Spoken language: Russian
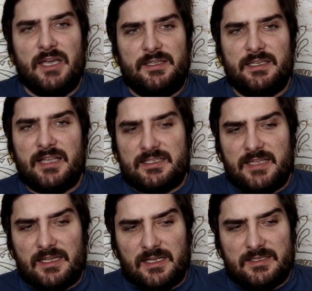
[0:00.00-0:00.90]

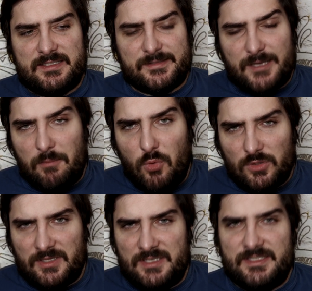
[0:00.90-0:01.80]
недостаток
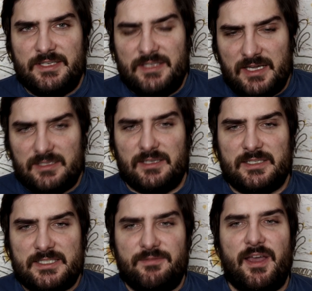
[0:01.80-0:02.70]
сработанности
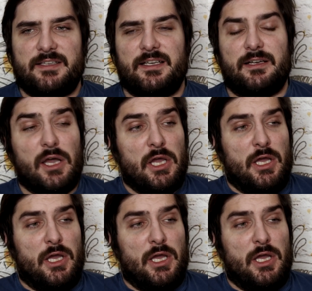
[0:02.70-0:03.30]
некоторых связок